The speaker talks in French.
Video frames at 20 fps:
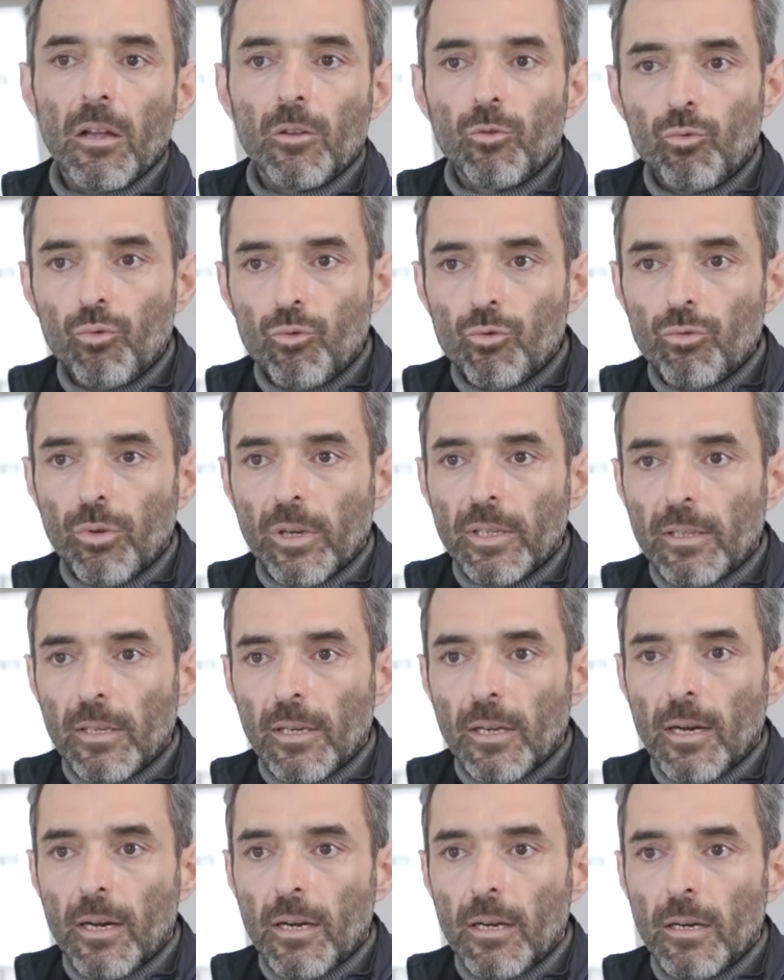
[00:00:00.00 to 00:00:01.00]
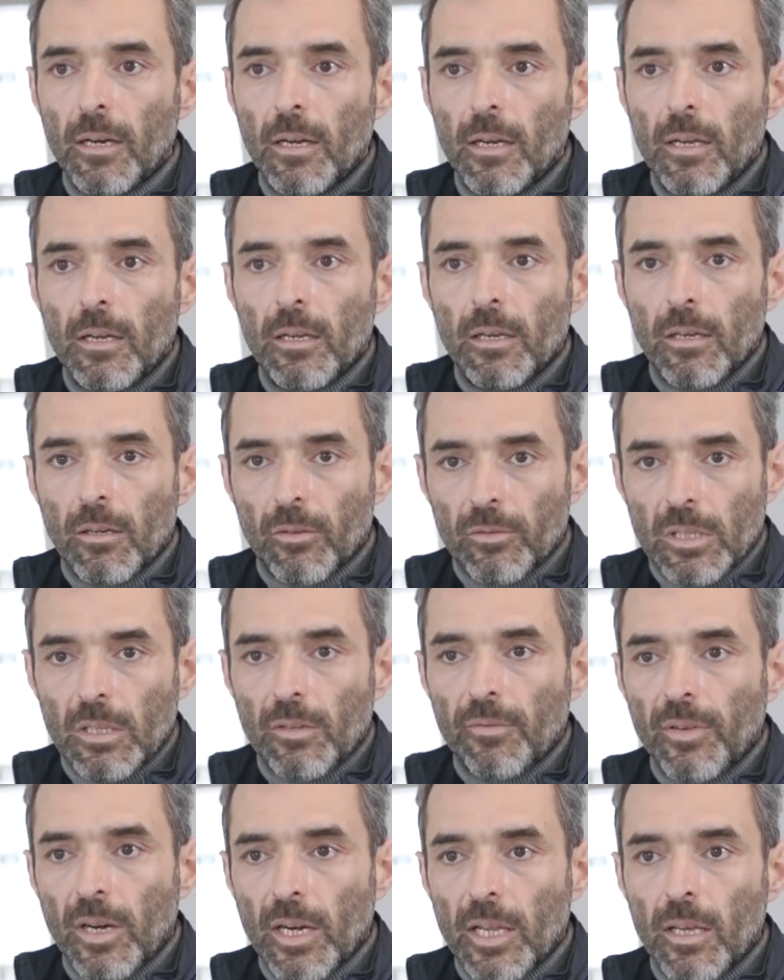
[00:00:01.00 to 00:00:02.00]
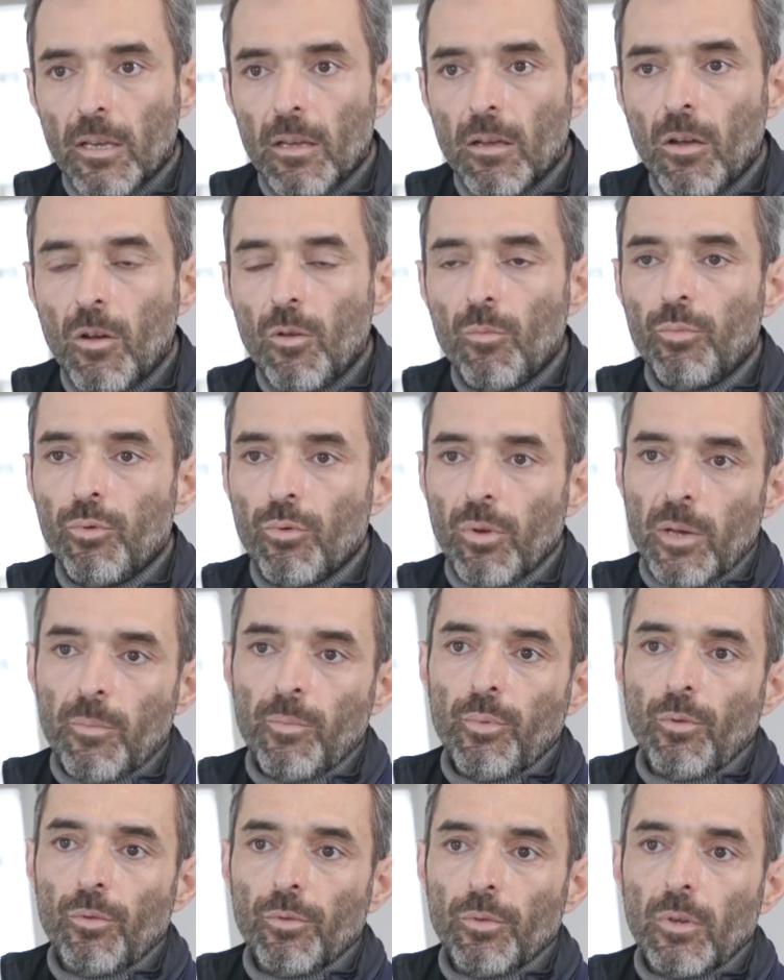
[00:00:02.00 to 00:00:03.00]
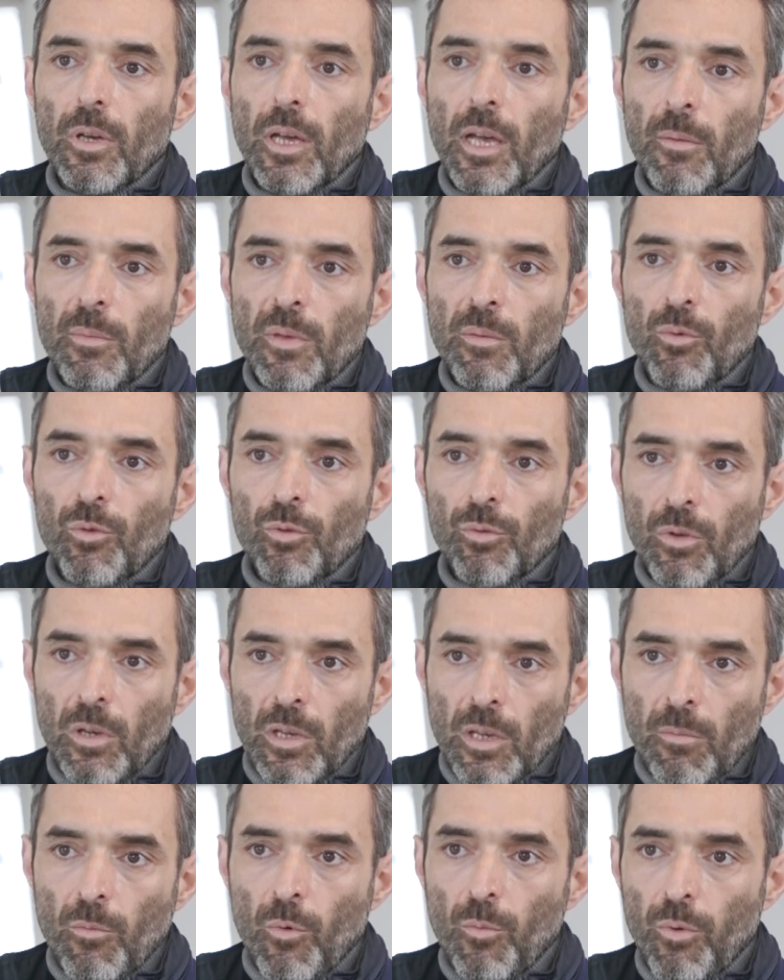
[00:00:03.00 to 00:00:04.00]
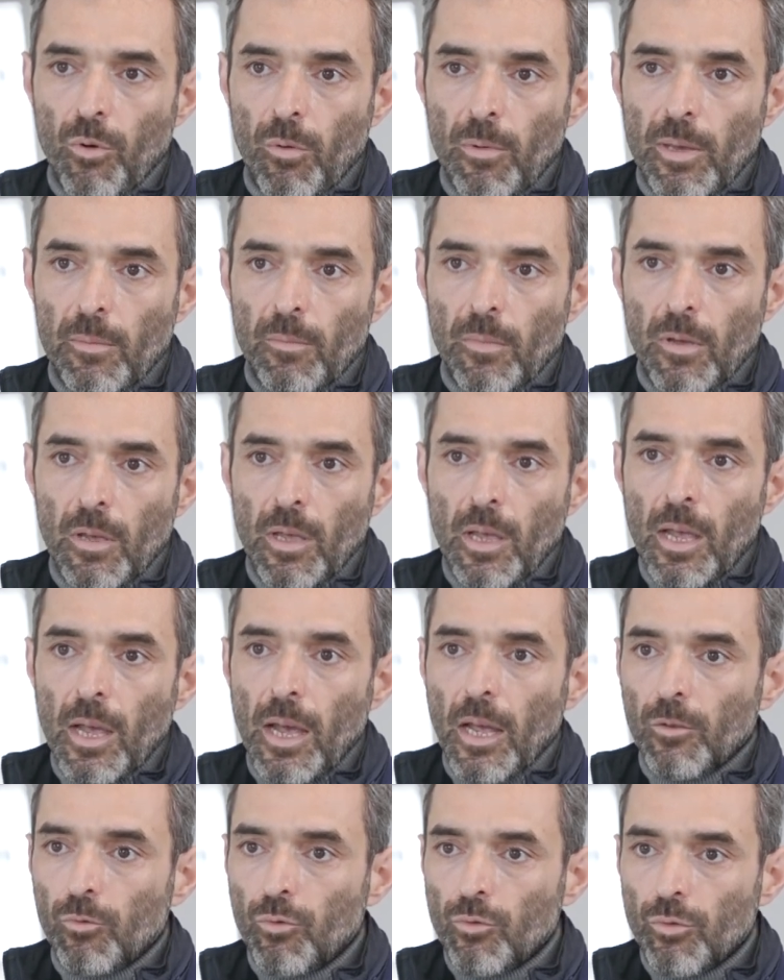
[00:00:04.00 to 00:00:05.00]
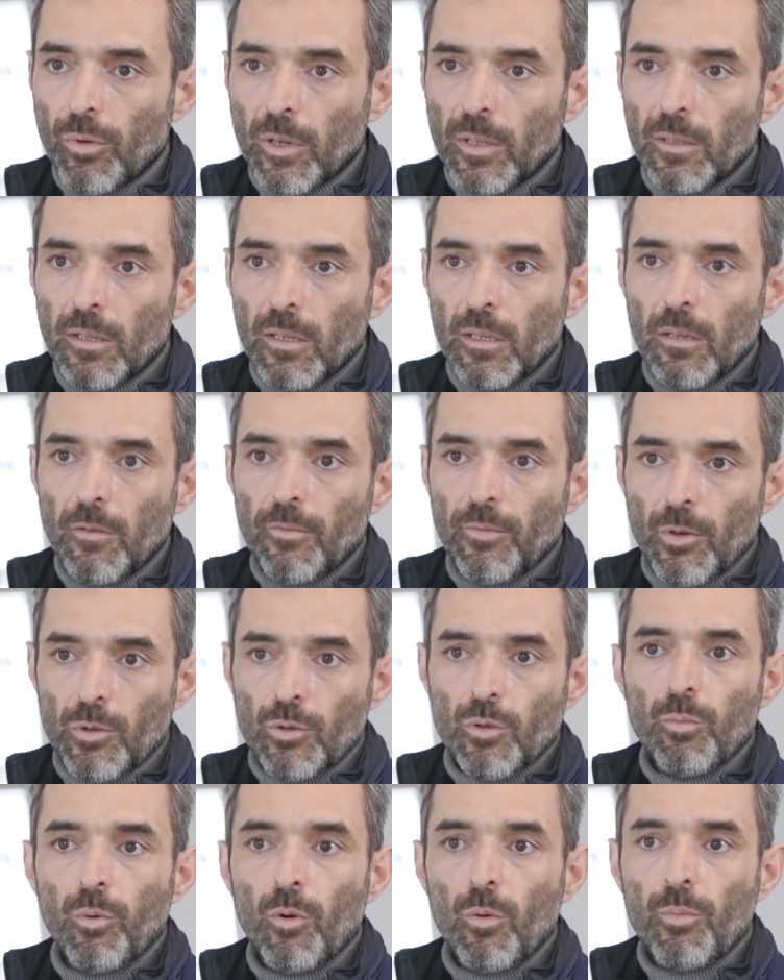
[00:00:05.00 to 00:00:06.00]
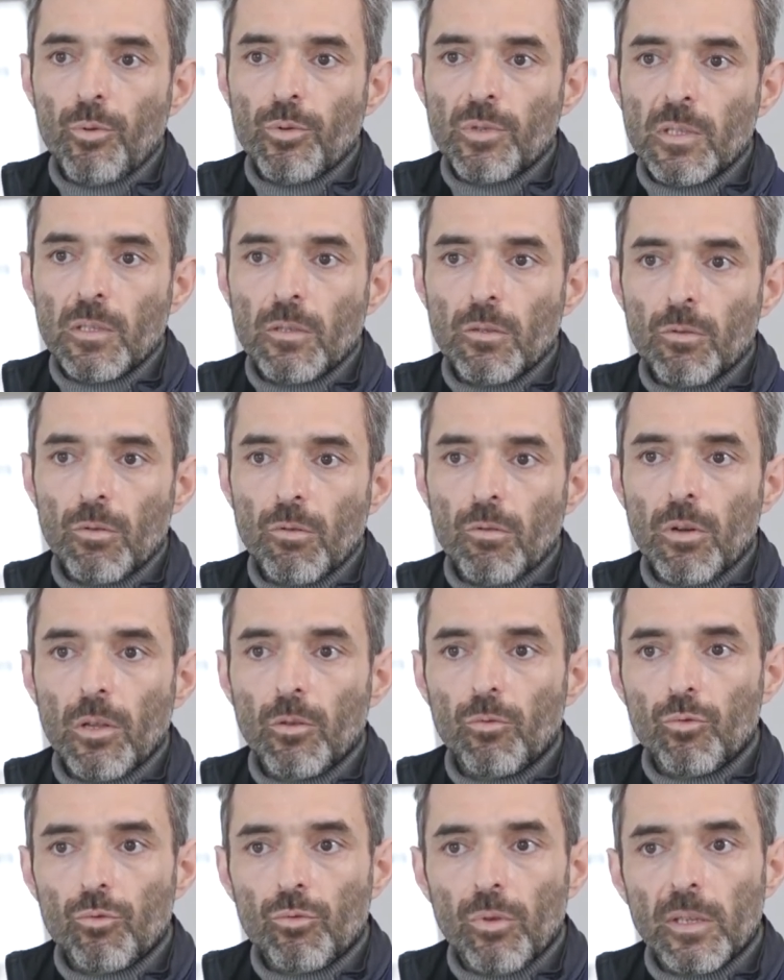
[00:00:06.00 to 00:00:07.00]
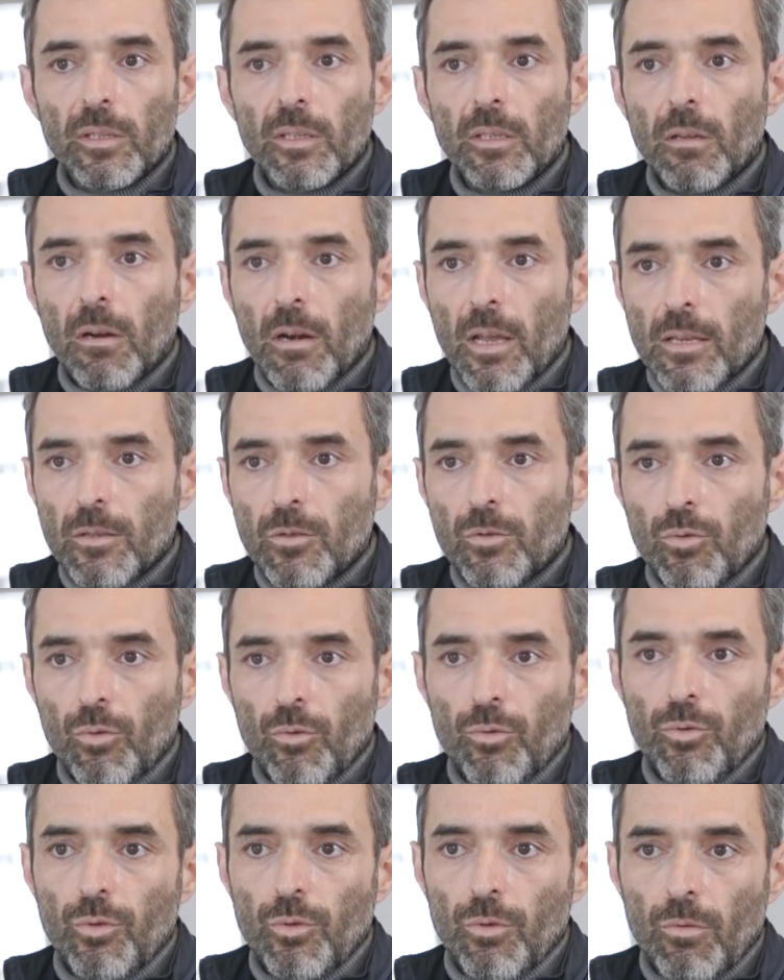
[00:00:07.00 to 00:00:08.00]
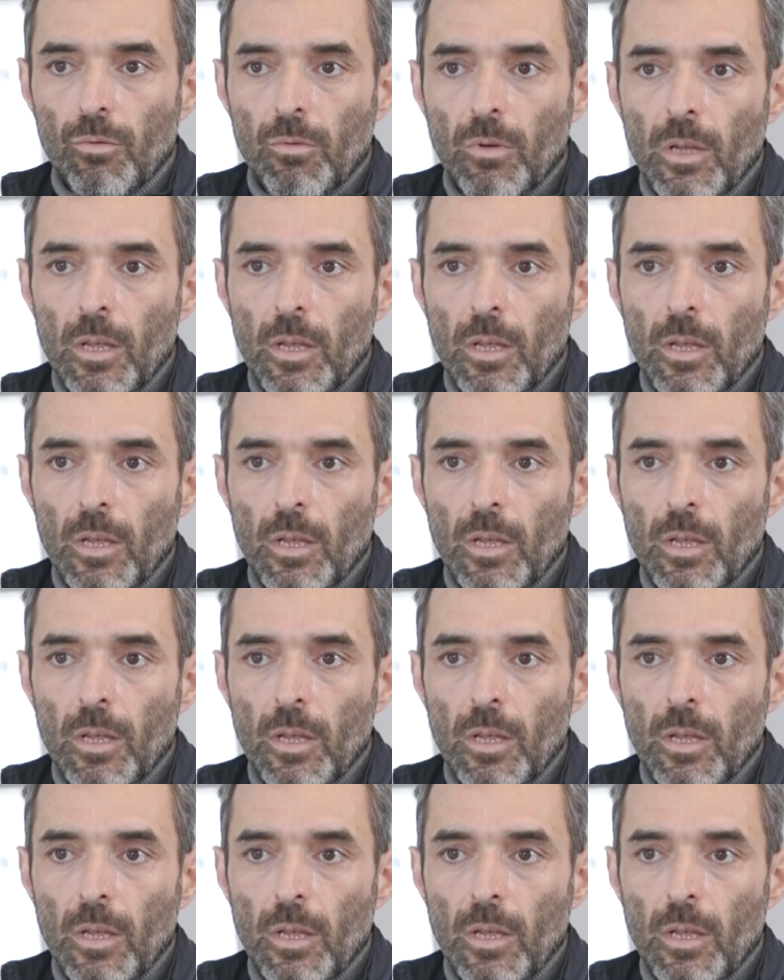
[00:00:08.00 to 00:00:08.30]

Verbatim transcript: a toujours été là quand il fallait pour répondre à mes besoins et à mon problème. A toujours été force de proposition et toujours été dans la solution.